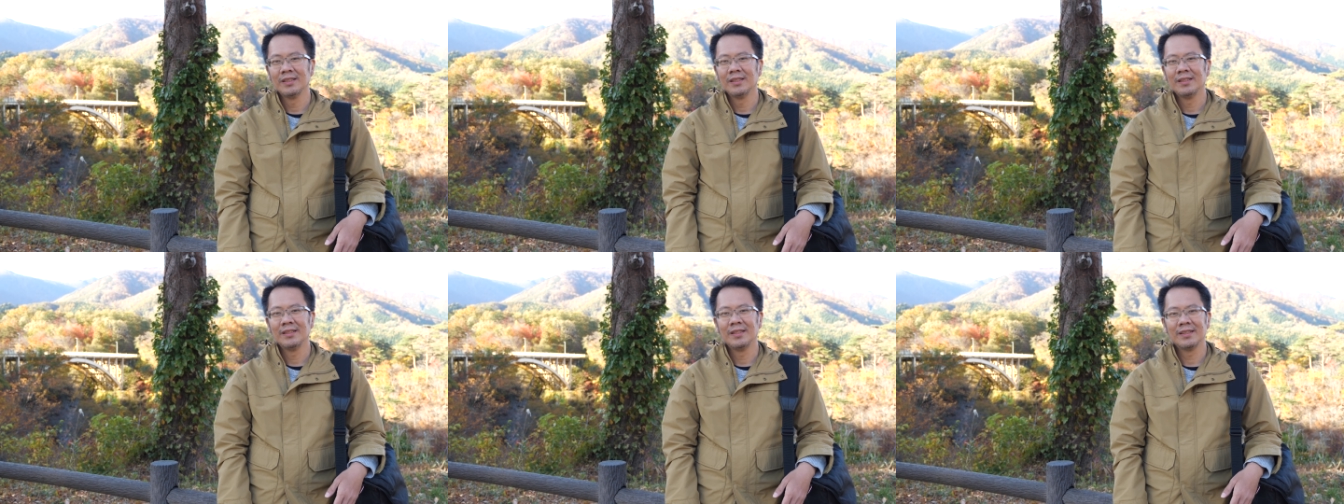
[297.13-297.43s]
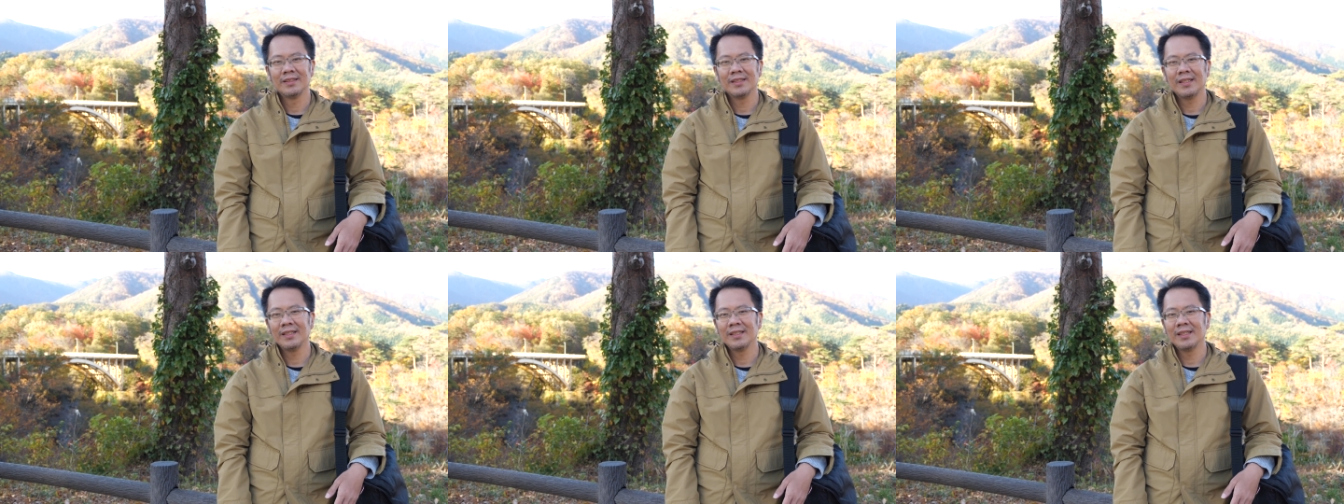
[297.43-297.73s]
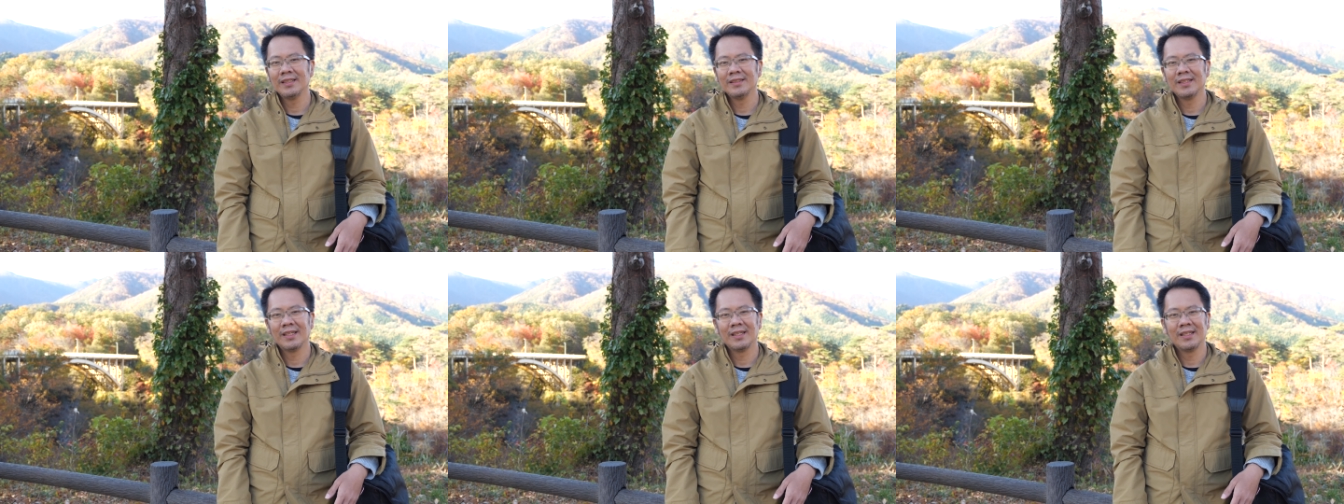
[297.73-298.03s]
Dan saya
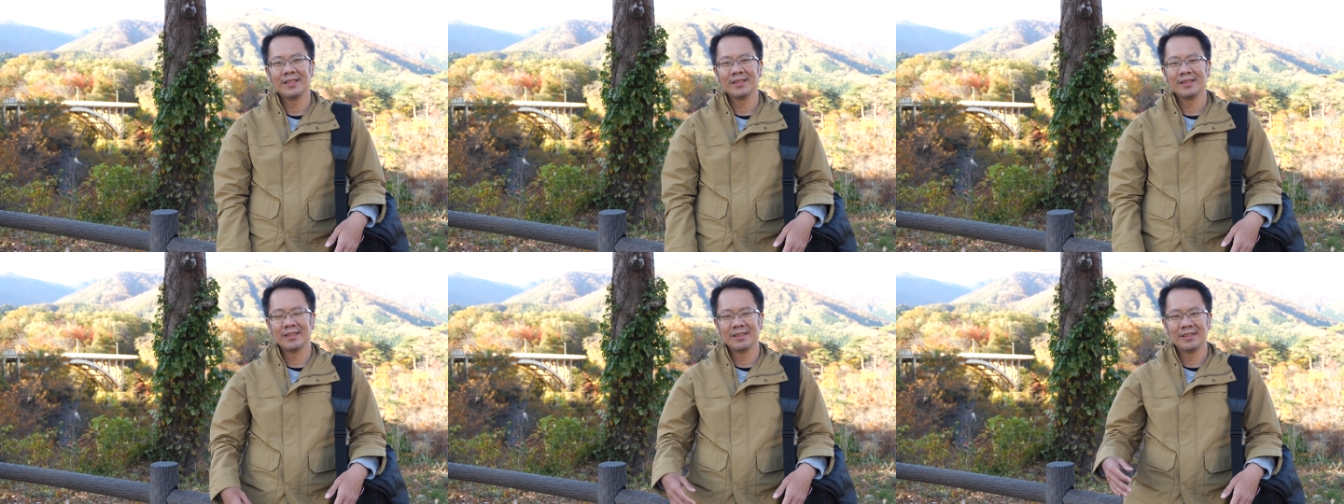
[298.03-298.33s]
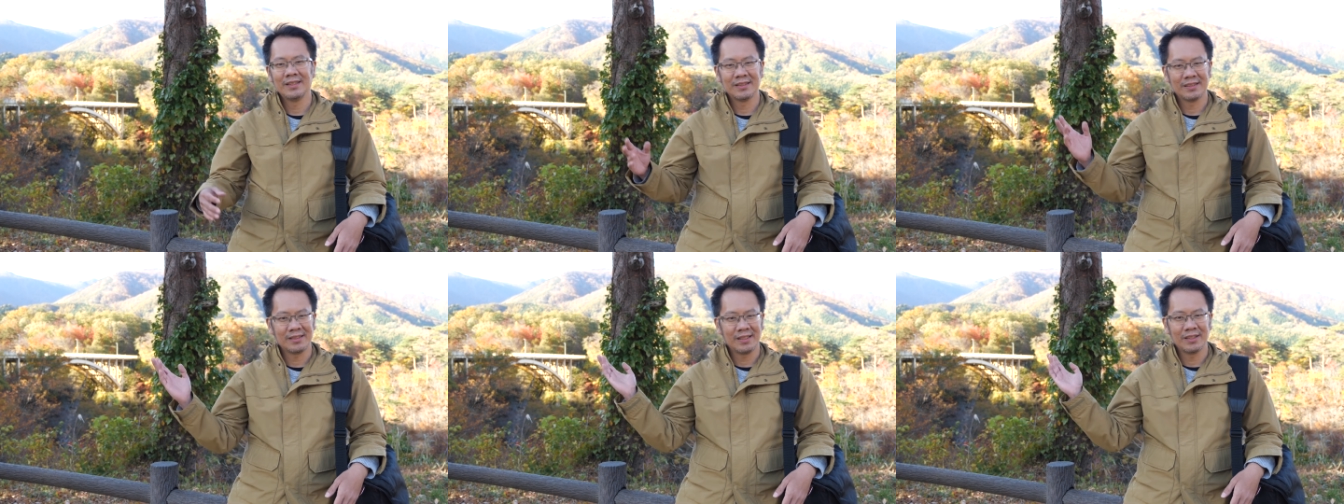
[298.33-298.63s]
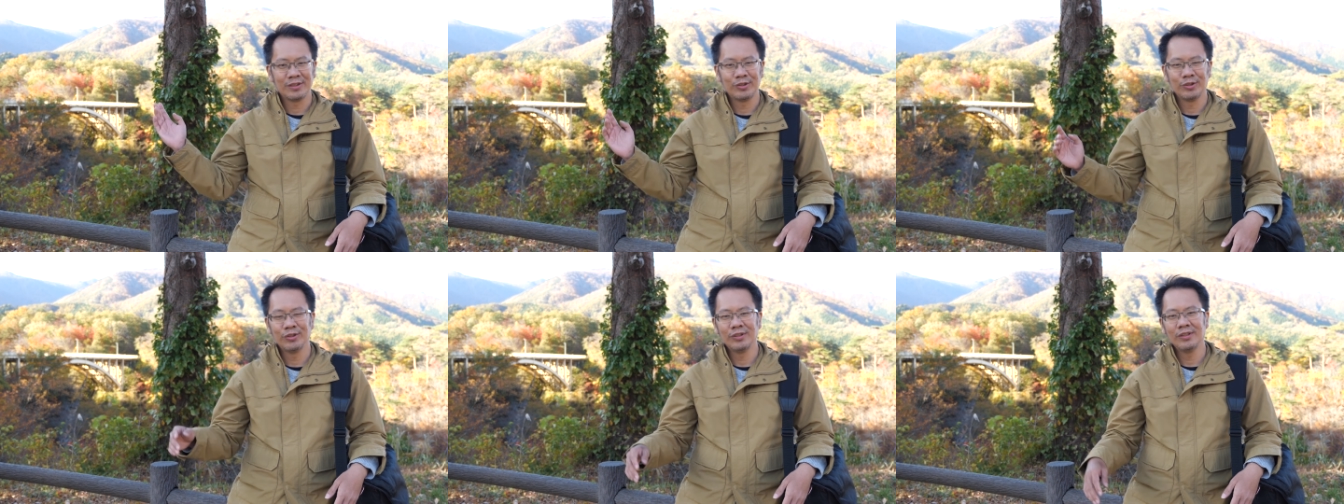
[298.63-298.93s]
akan jalan ke
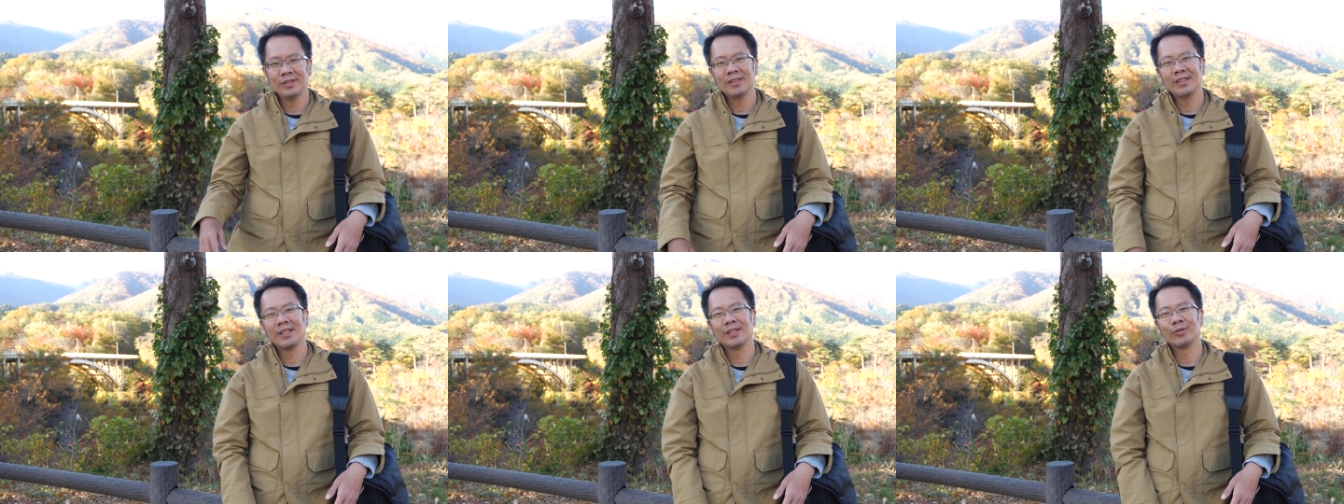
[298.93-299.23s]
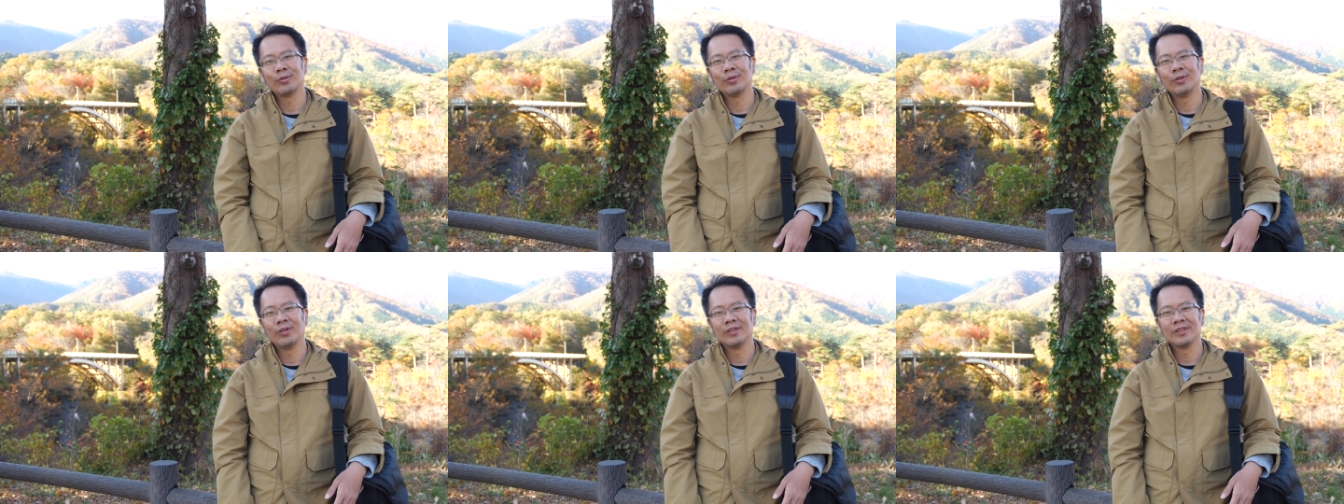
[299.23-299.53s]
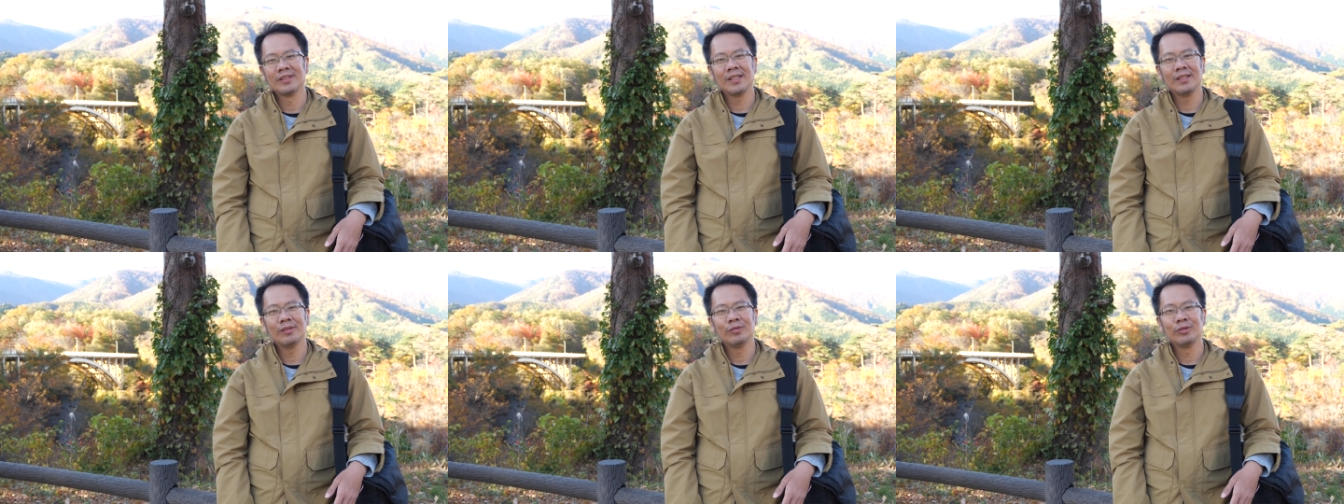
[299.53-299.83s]
stasiun Naruko
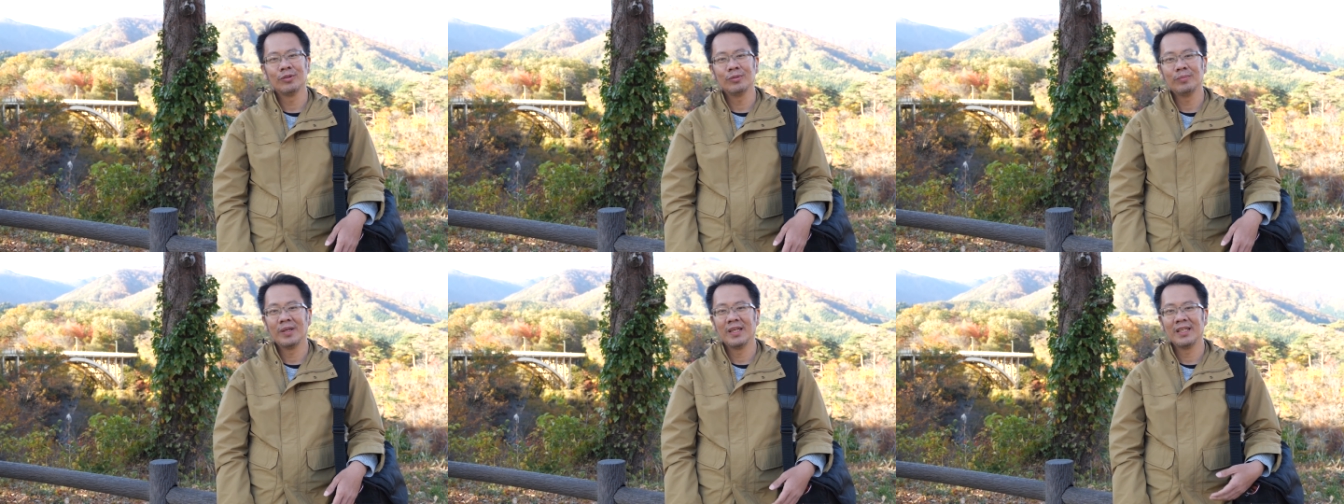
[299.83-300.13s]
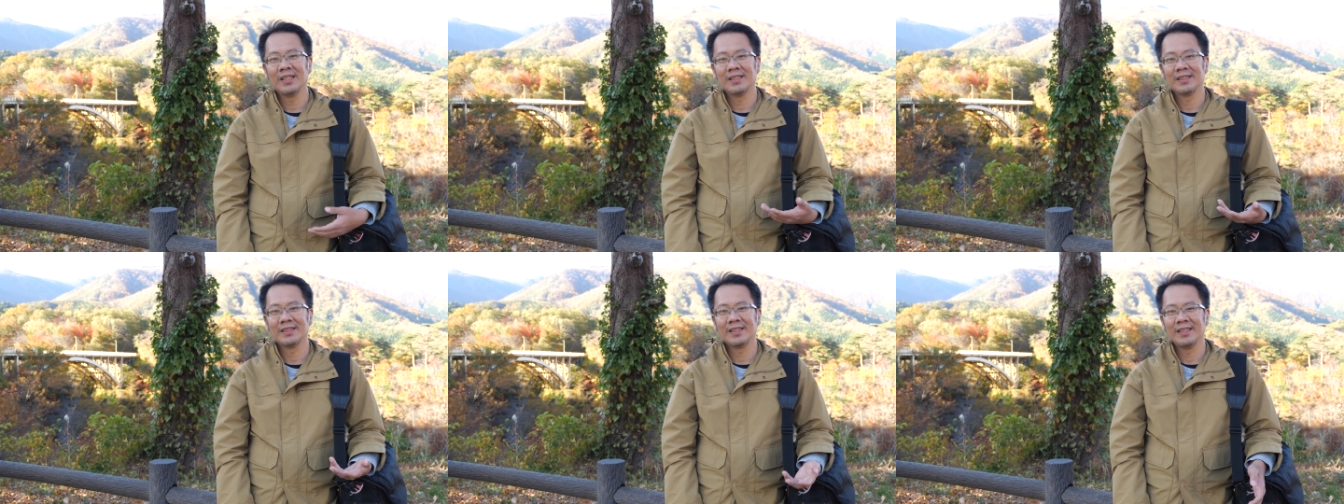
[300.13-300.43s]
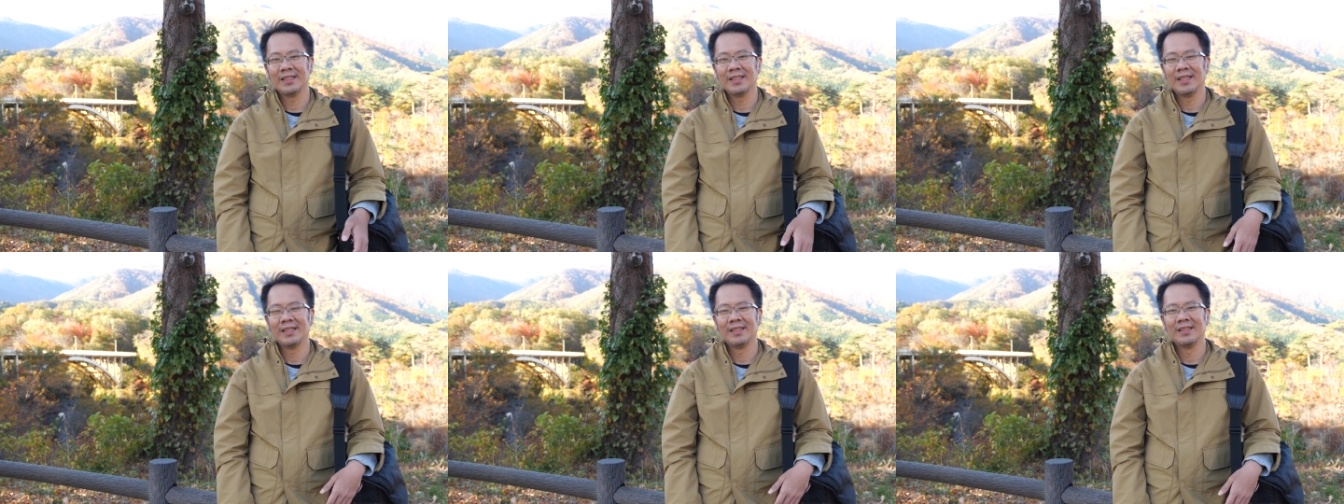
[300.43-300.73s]
Onsen untuk balik ke
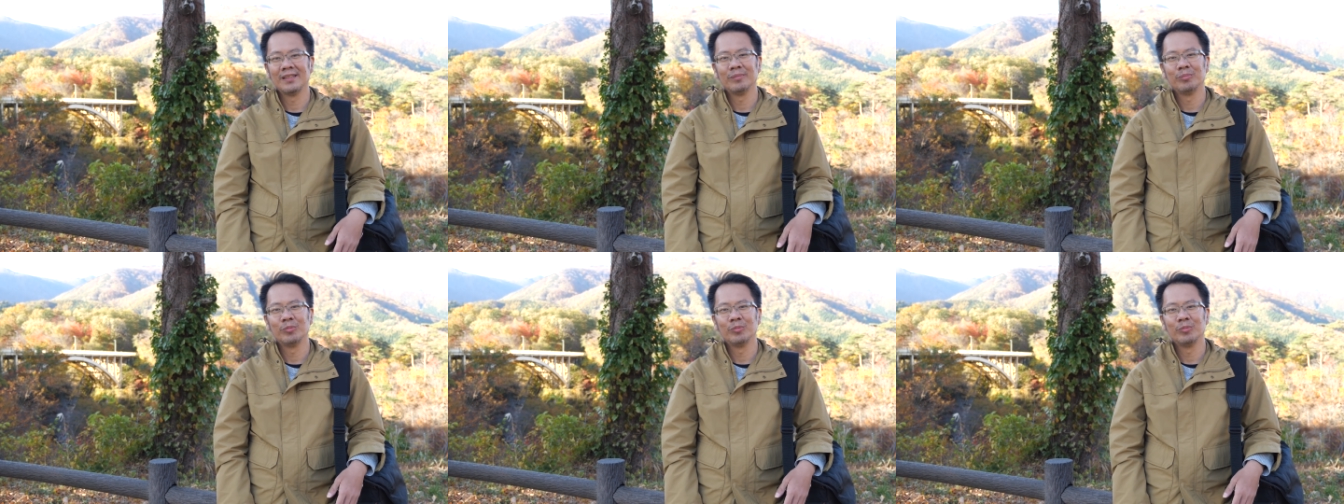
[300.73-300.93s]
Sendai.